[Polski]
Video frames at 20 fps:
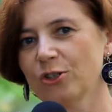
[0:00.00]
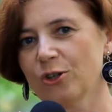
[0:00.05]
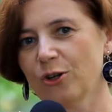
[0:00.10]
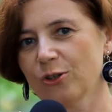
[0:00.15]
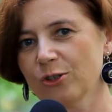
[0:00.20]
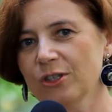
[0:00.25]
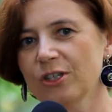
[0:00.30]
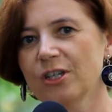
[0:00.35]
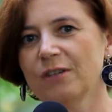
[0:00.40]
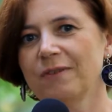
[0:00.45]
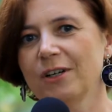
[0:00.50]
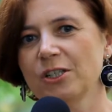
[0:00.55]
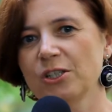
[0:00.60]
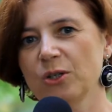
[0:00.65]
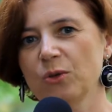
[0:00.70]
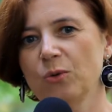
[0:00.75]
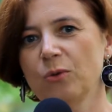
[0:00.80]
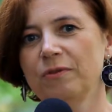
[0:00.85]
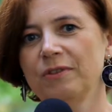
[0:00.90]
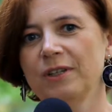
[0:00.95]
rozgrywa się
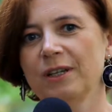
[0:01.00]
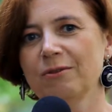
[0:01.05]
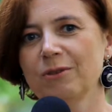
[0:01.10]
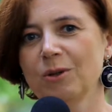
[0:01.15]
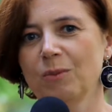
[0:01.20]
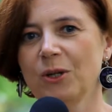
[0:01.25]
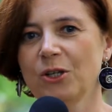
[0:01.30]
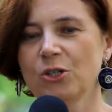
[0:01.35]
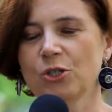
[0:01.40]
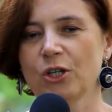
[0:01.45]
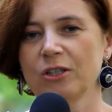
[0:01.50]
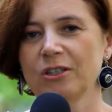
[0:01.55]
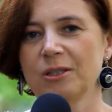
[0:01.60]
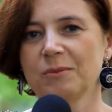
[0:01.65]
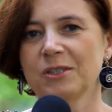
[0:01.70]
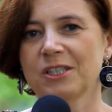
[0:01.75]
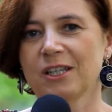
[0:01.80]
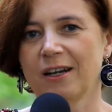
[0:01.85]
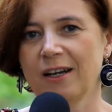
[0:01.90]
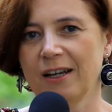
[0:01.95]
głównie w oblężonym
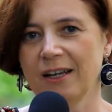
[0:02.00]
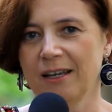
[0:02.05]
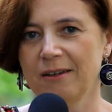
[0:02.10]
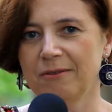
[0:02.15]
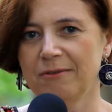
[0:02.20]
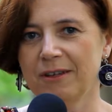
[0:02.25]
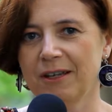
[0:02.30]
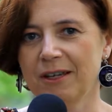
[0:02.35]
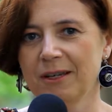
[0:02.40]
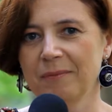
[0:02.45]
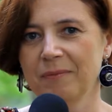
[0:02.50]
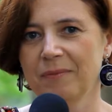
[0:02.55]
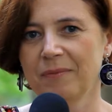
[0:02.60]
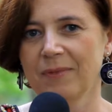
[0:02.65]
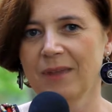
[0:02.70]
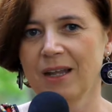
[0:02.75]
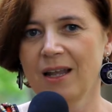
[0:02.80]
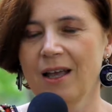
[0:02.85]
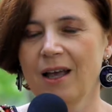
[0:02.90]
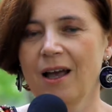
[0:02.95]
Sarajewie,
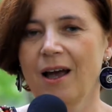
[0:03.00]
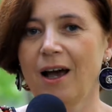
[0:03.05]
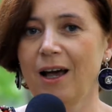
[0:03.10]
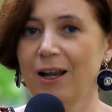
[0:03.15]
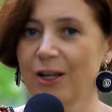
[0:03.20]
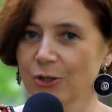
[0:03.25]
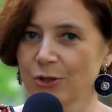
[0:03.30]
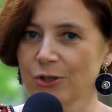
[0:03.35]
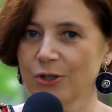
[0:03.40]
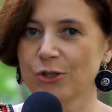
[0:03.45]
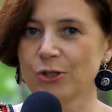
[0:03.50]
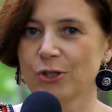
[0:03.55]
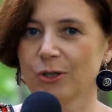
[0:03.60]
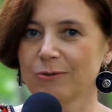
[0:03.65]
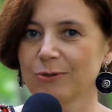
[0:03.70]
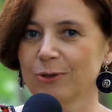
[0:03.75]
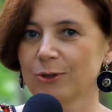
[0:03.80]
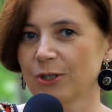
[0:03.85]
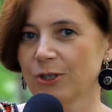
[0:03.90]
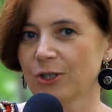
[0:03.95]
ale
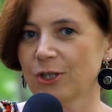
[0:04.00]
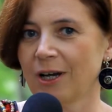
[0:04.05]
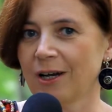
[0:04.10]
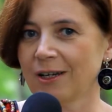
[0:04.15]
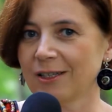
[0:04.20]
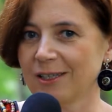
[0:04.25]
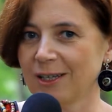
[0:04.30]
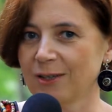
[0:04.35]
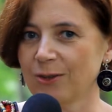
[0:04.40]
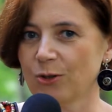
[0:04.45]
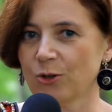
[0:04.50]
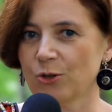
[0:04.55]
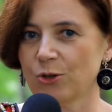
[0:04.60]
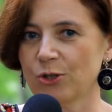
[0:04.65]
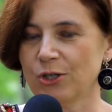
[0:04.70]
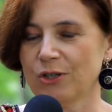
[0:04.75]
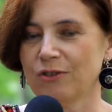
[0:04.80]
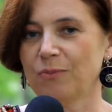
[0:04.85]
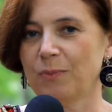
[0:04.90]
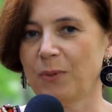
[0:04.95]
częściowo też akcja toczy
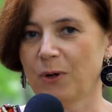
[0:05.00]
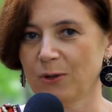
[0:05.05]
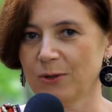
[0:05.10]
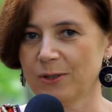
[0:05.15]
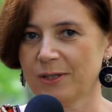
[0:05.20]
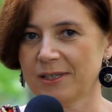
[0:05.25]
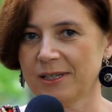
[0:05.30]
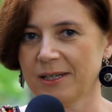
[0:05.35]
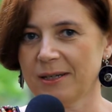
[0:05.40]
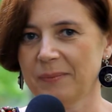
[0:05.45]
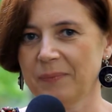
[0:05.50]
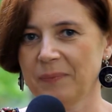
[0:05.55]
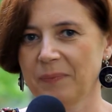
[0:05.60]
się w Polsce.